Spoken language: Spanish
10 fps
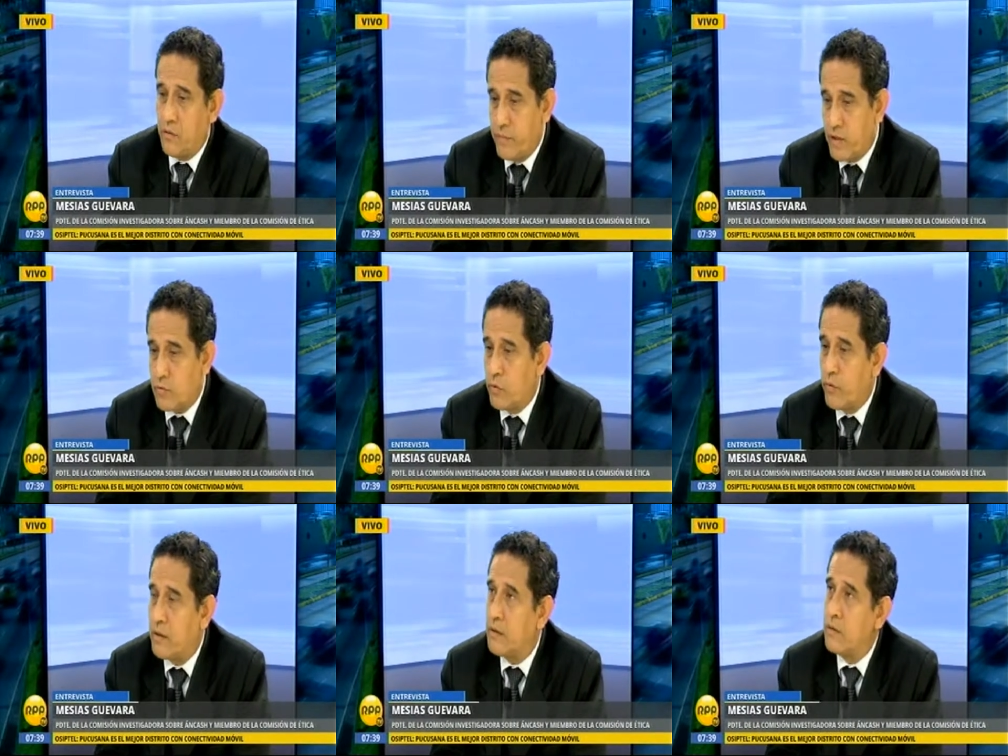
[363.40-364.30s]
Yo me
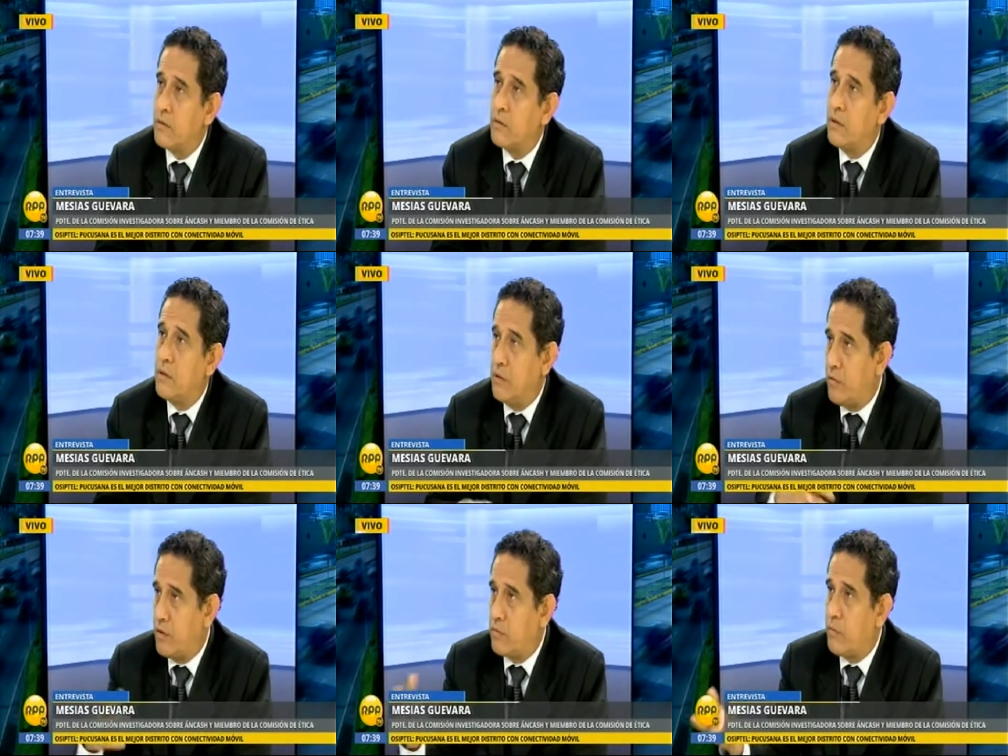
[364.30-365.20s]
abstuve, yo,
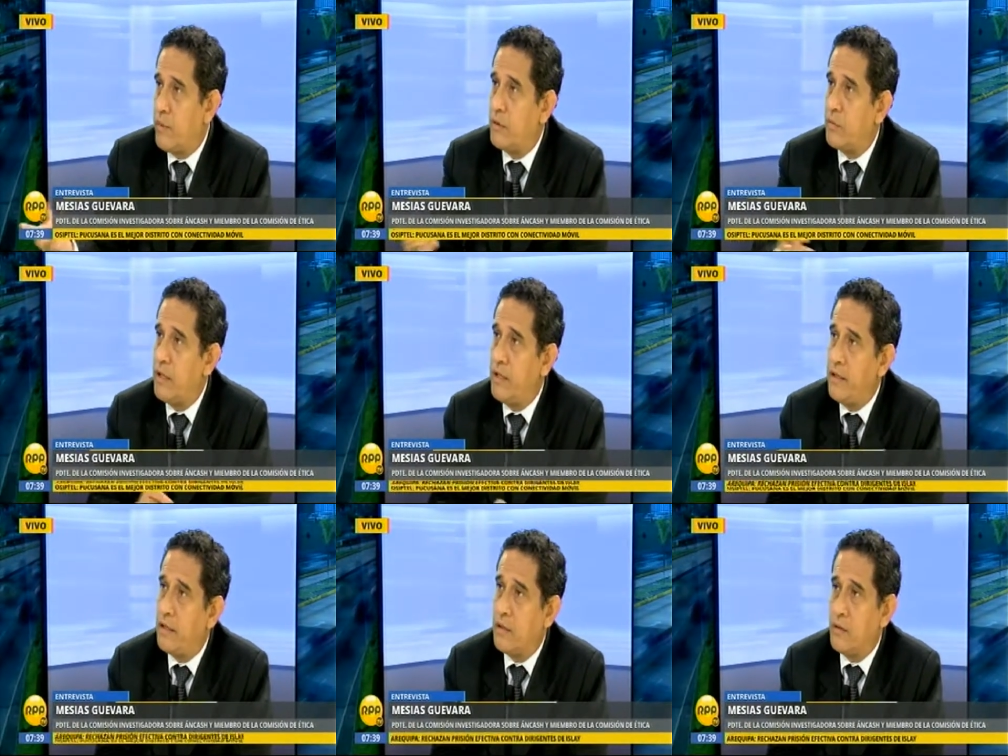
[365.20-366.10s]
yo en su momento ahí le
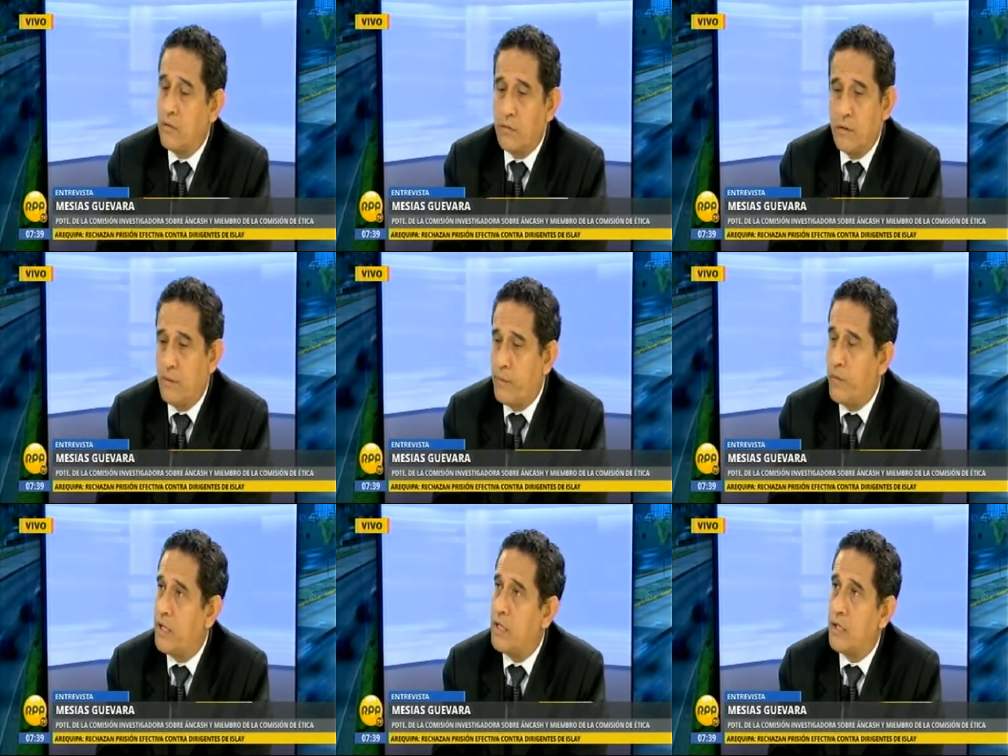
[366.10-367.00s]
dije que no iba a
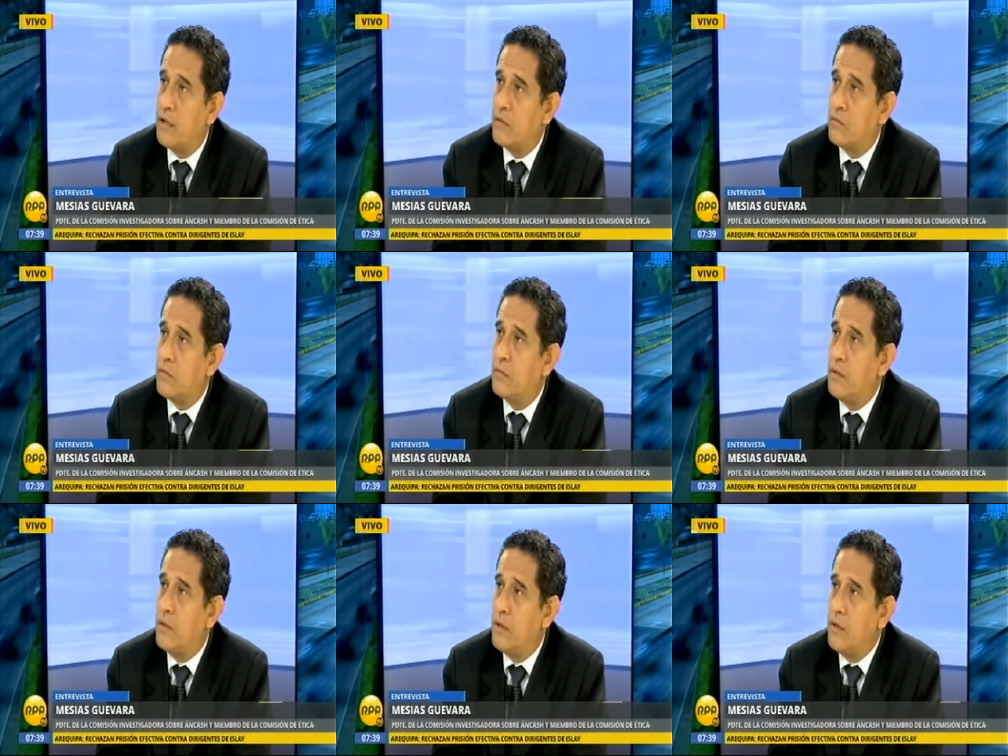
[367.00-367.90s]
apoyar a... ¿Por qué, no,
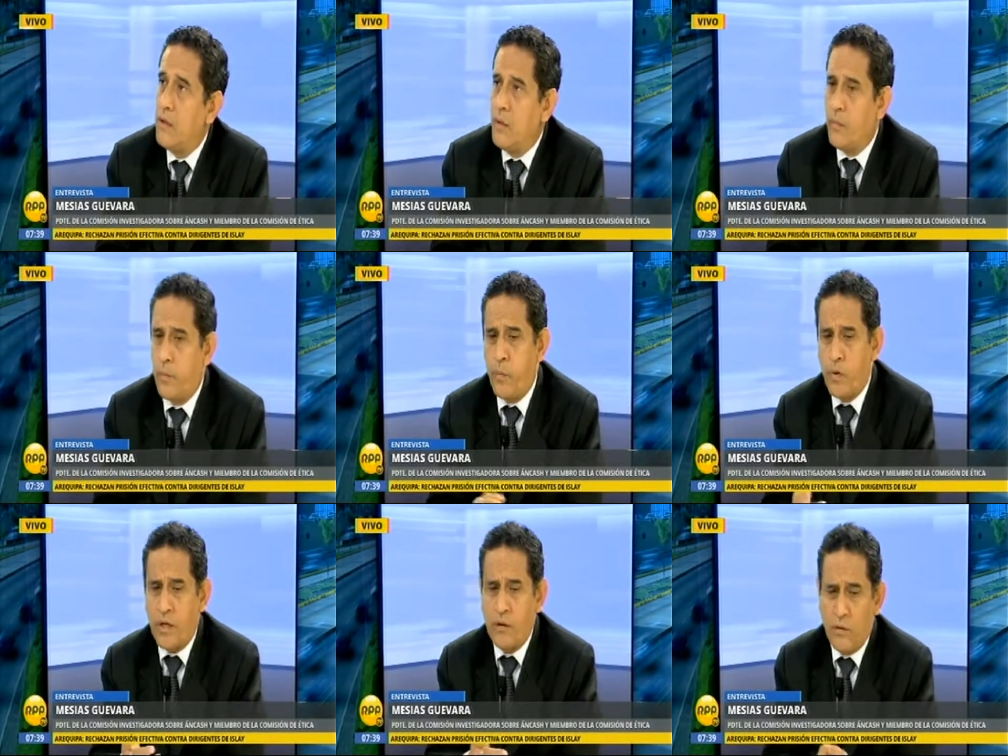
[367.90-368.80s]
no la apoyó?
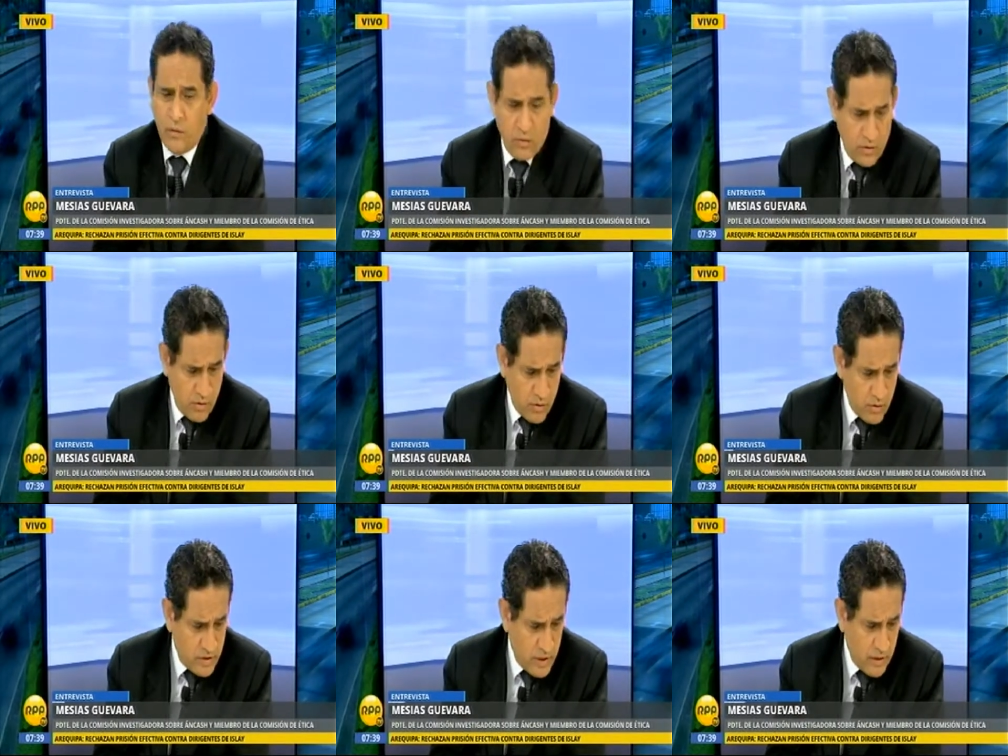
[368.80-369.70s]
Porque no,
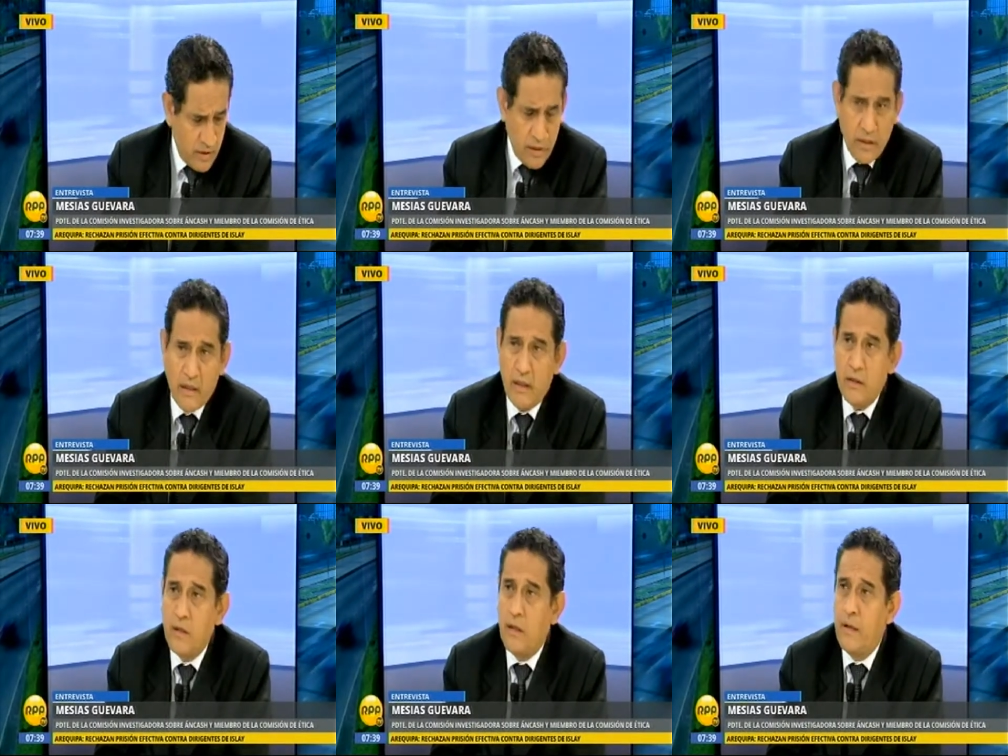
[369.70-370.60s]
consideraba de que
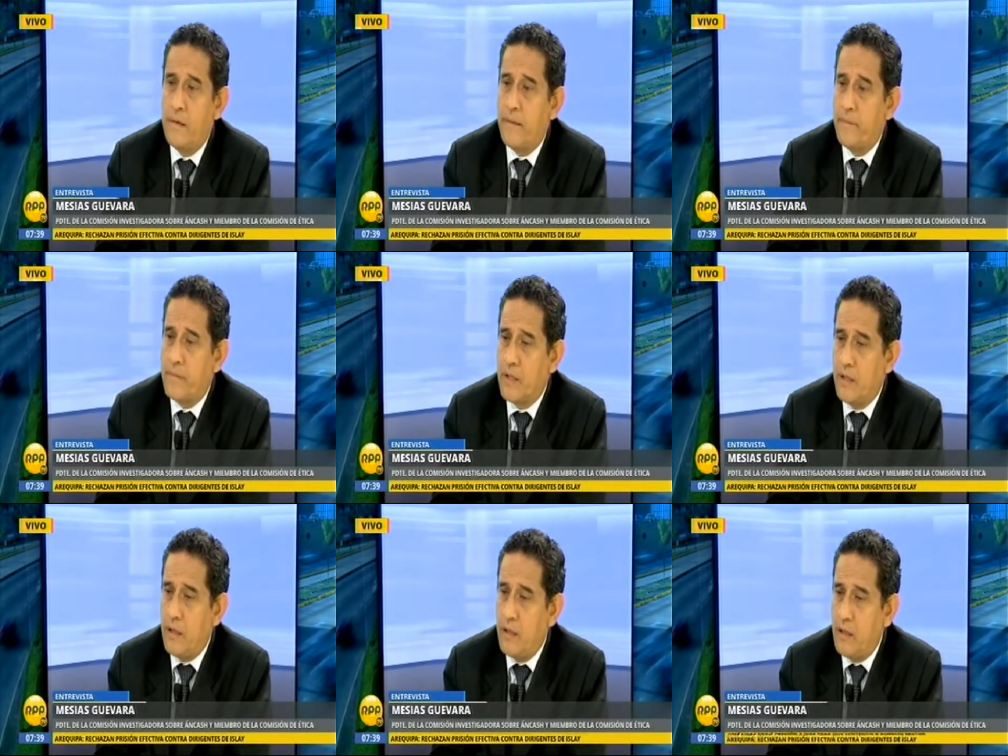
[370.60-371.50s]

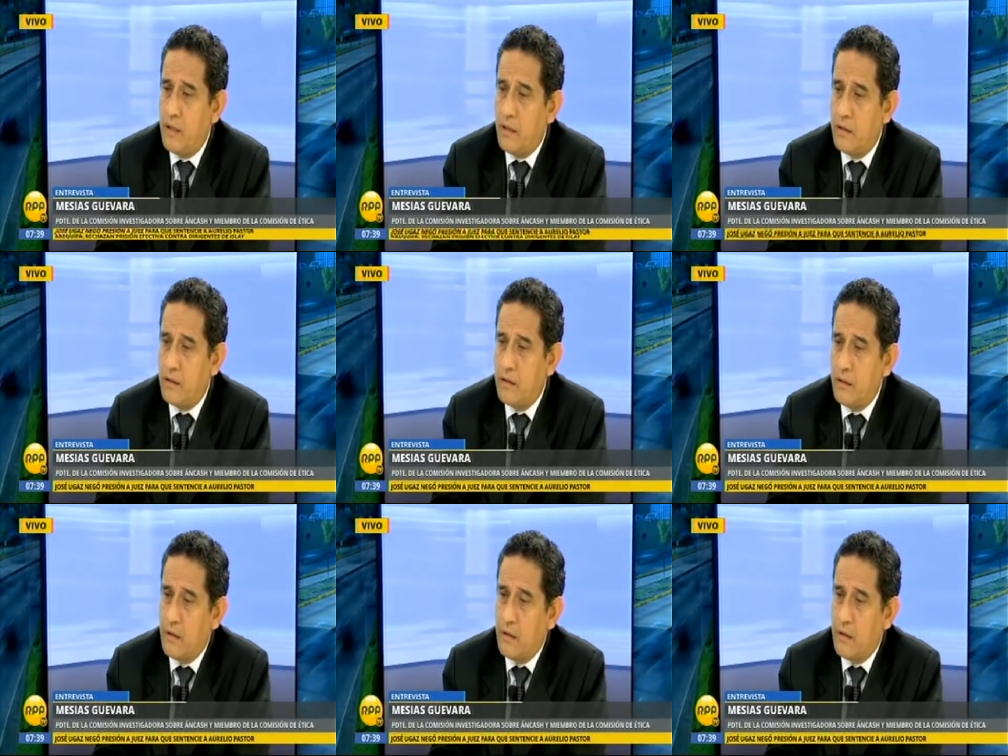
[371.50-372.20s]
eh,